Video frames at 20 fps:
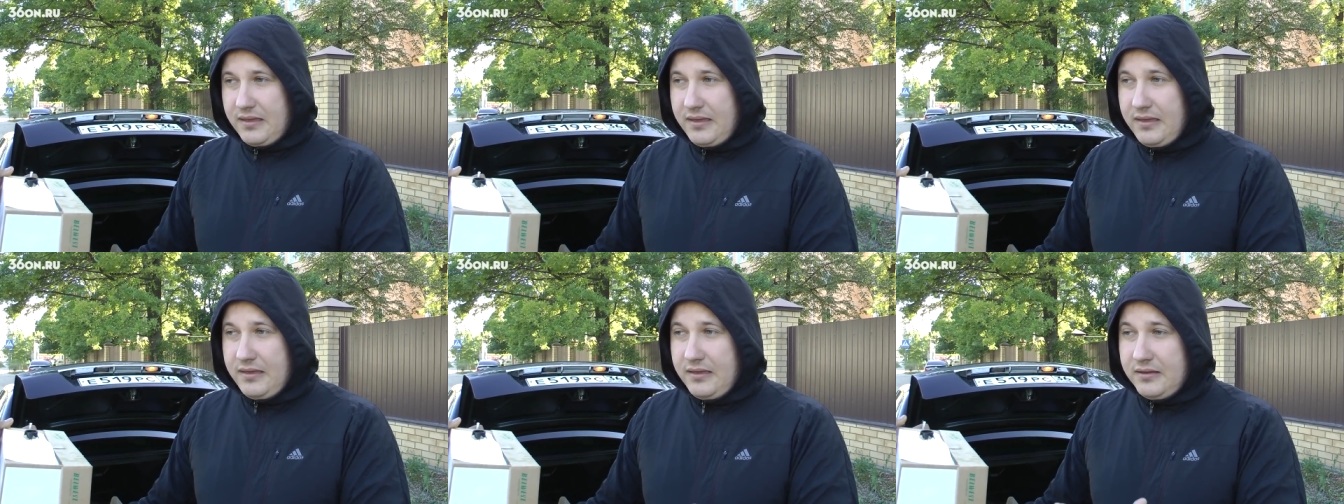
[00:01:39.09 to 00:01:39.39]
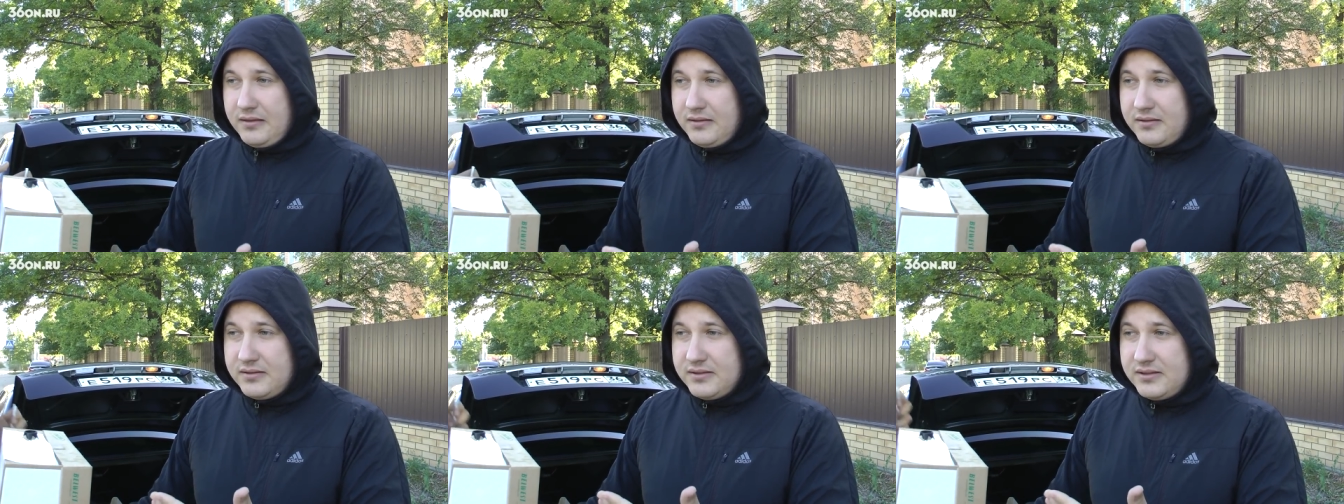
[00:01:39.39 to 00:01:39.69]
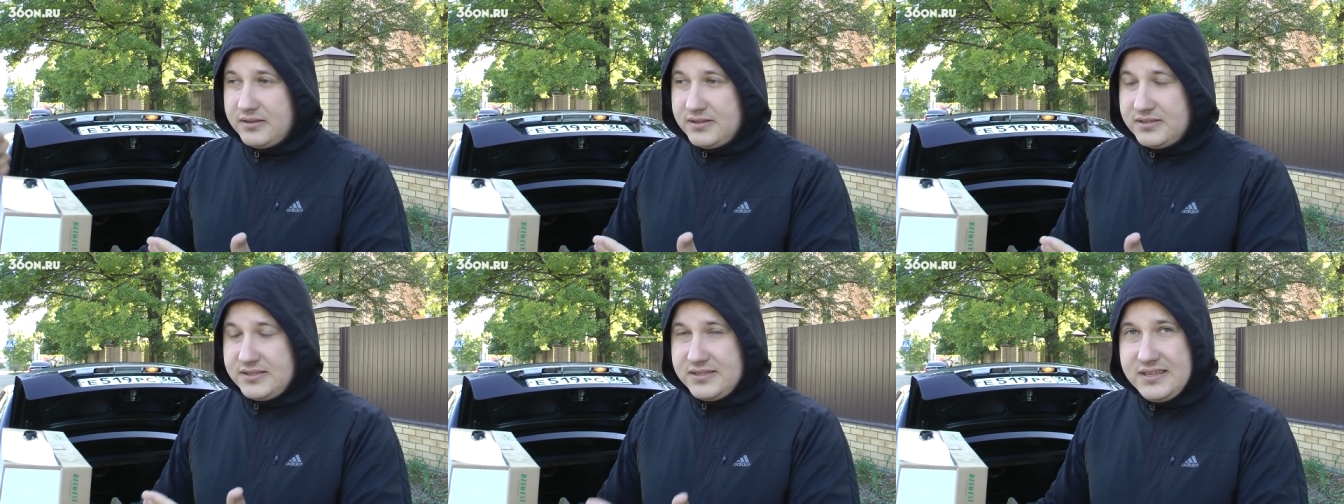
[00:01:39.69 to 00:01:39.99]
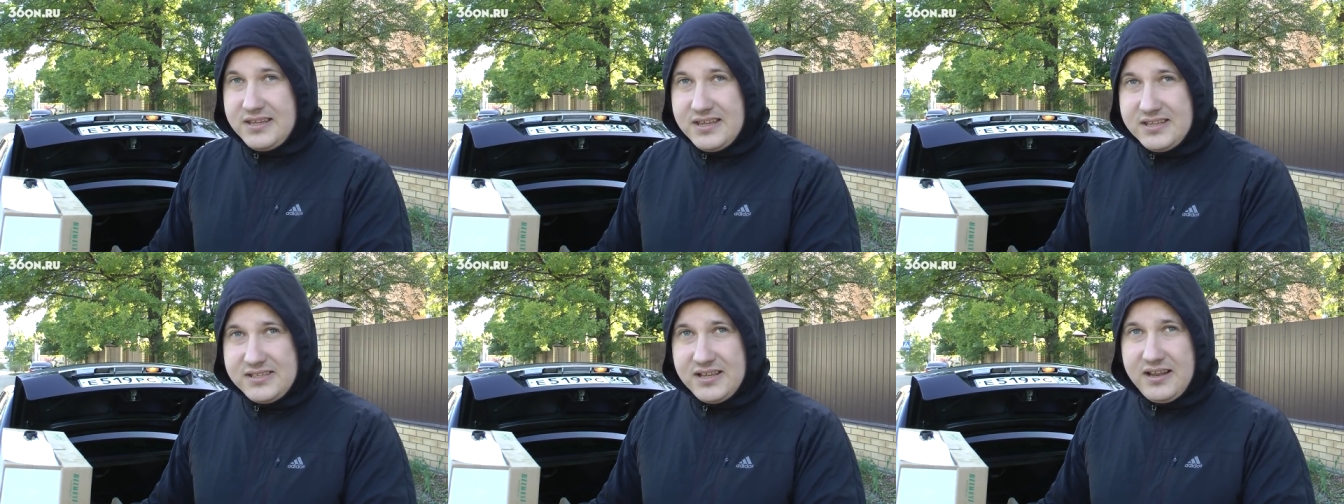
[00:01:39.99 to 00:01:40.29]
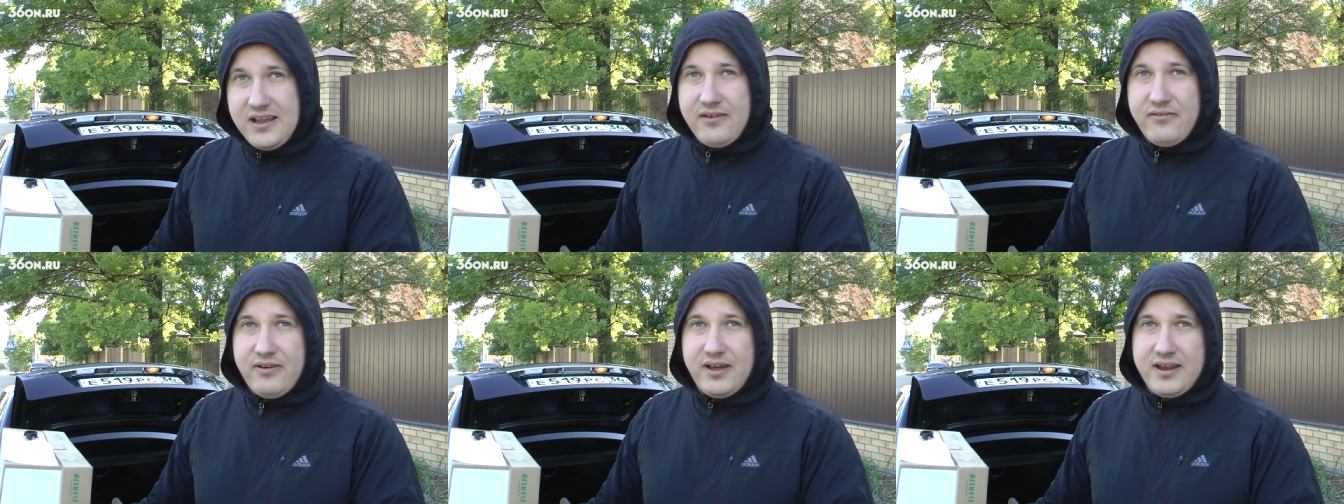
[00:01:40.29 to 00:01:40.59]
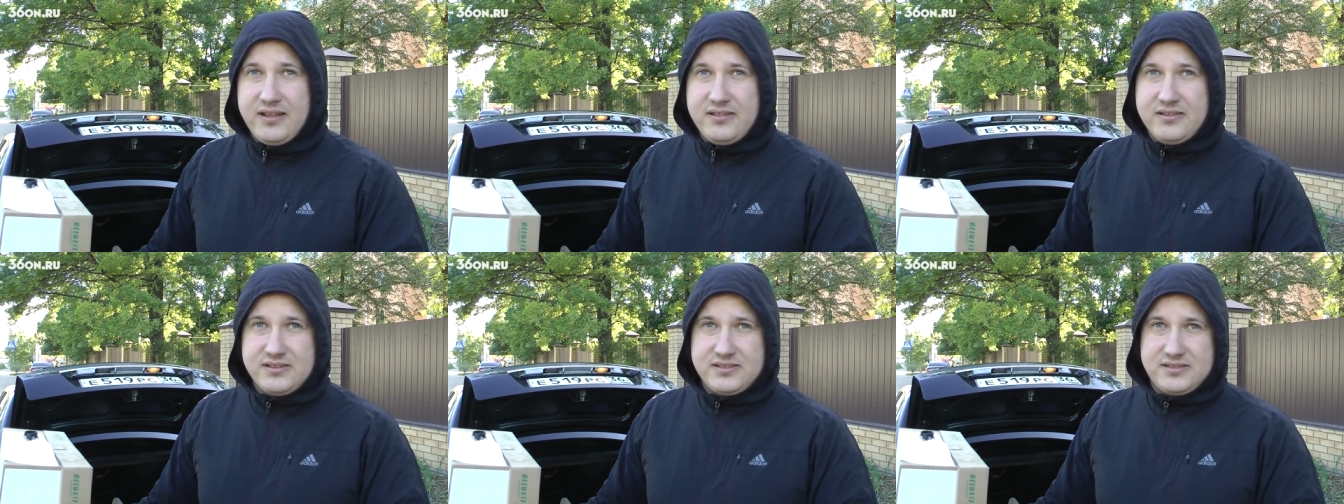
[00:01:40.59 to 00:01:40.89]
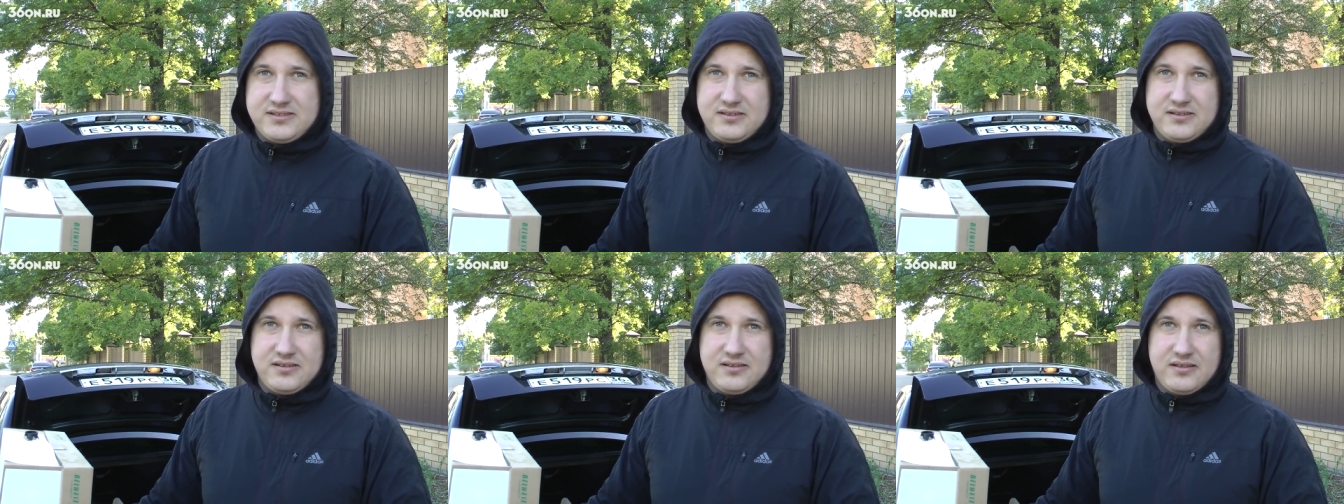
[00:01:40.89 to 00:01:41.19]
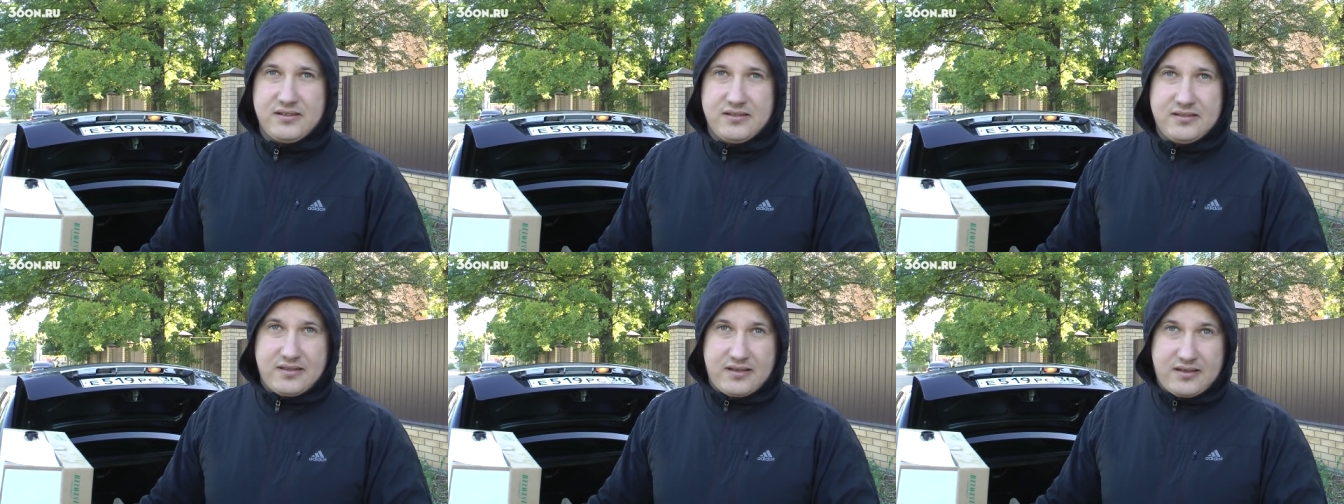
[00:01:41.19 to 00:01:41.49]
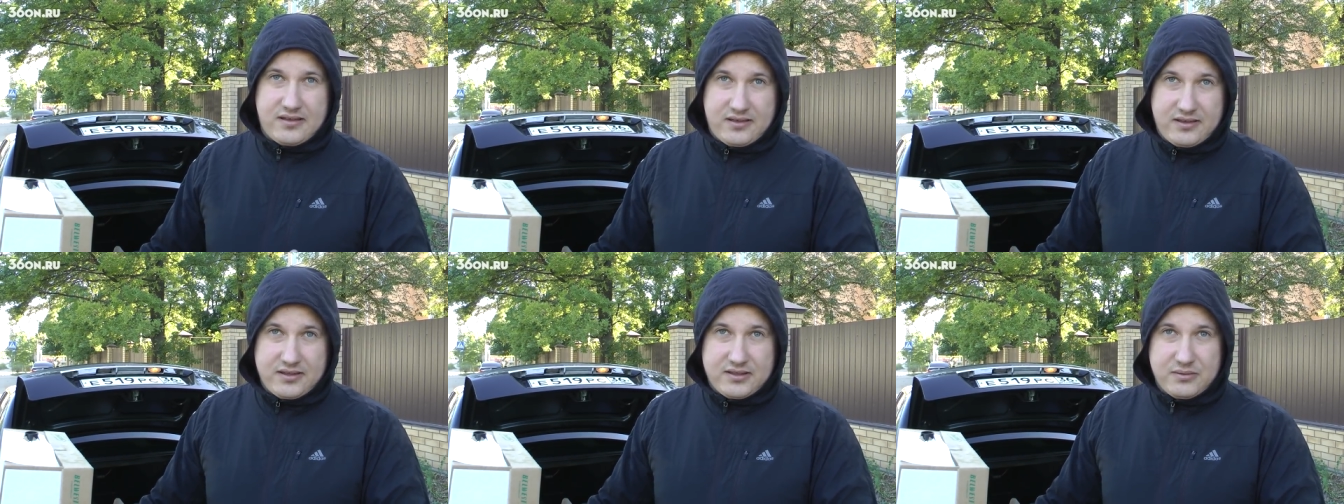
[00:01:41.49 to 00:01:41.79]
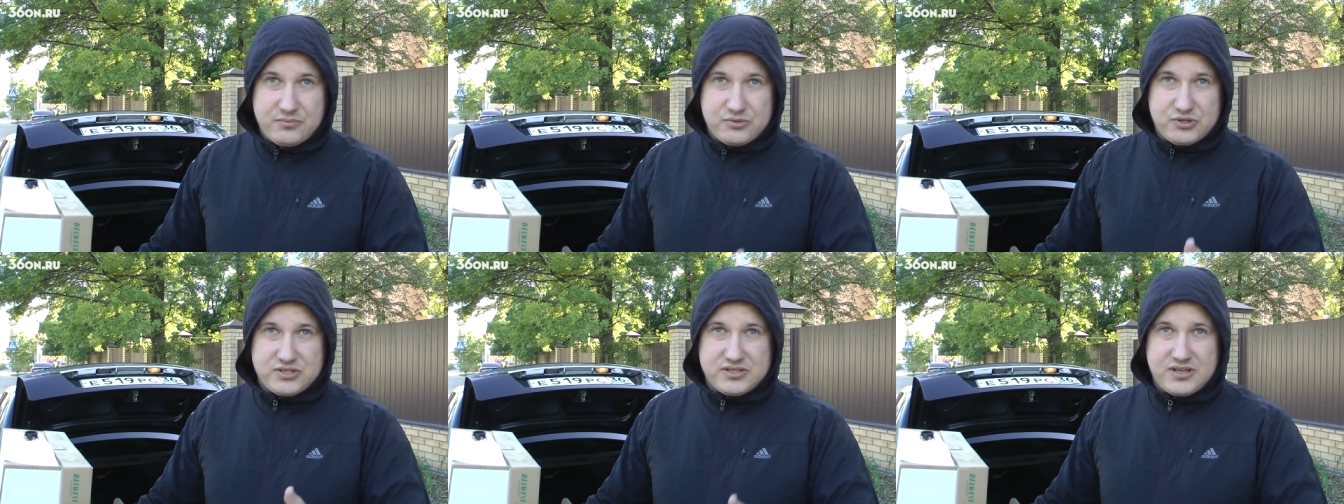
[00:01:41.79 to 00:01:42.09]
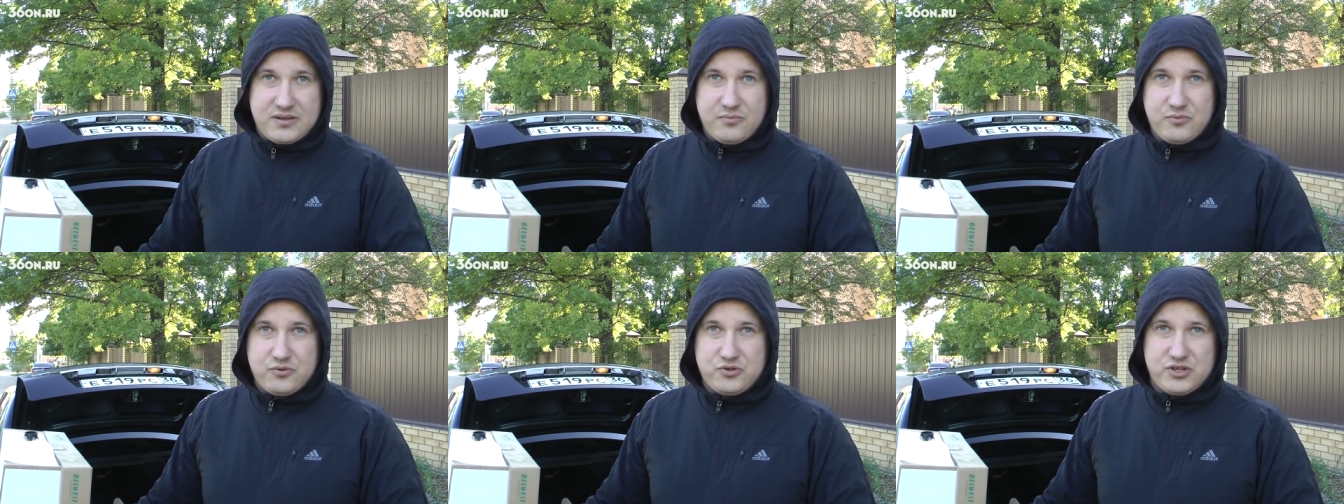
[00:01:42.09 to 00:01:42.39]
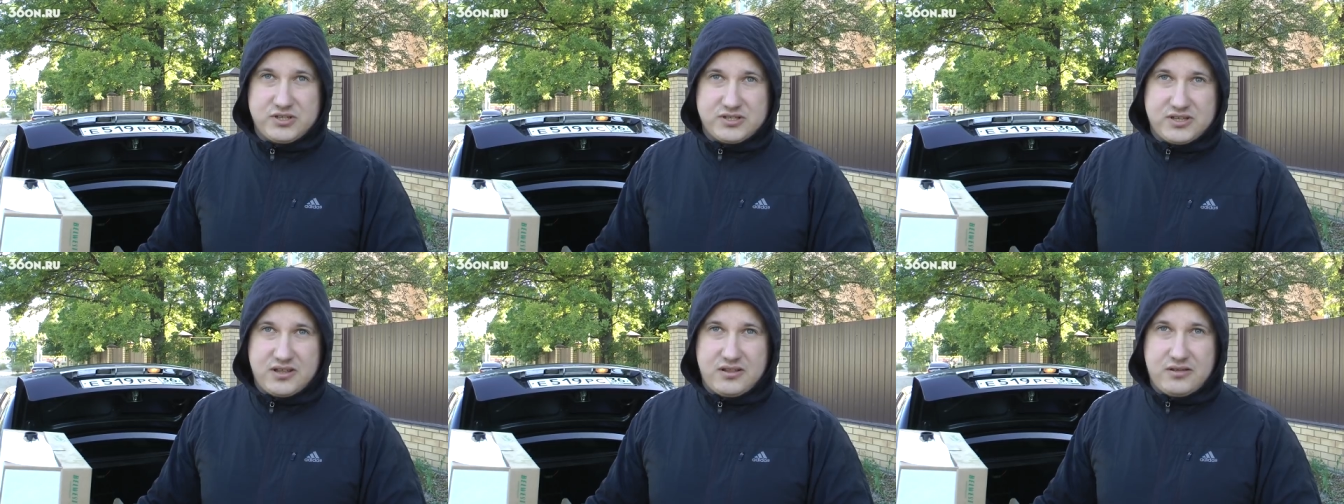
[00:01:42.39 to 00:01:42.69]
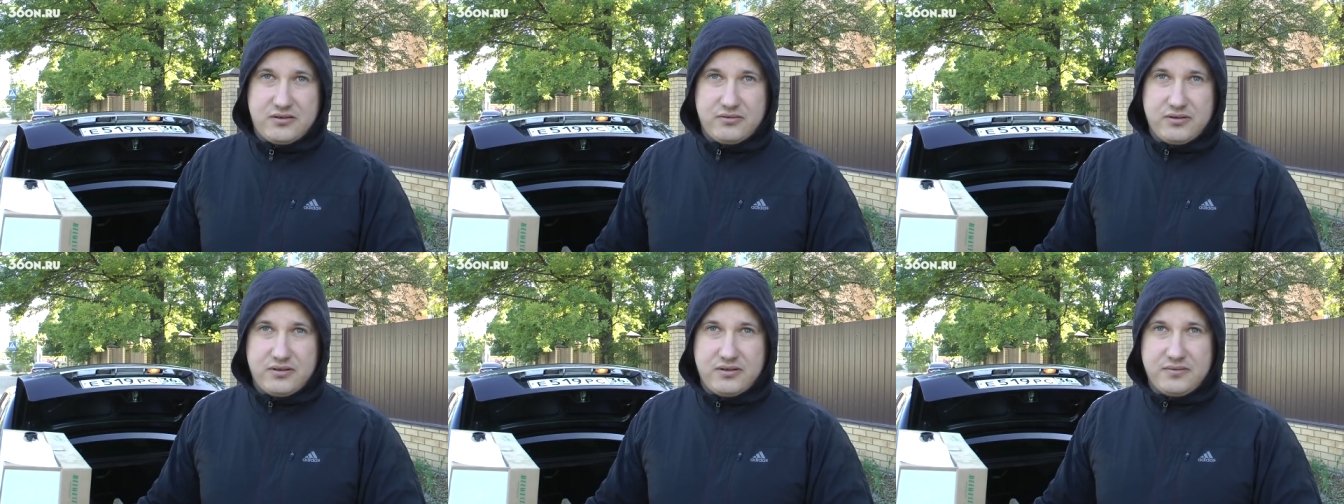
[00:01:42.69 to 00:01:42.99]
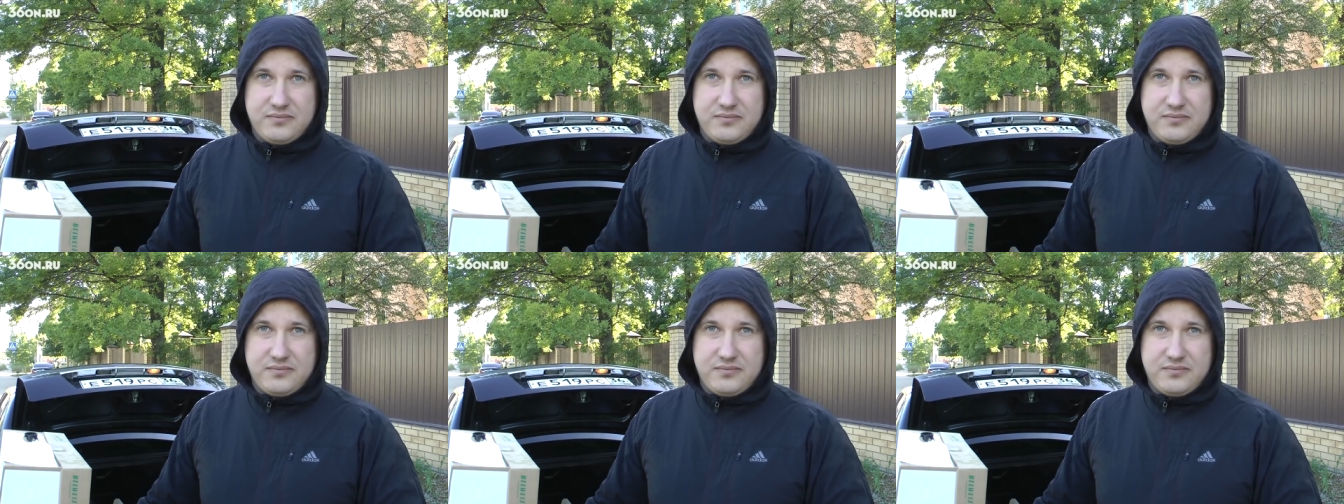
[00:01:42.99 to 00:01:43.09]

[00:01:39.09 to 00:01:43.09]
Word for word: и снизили аварийность на этом же самом участке дороги.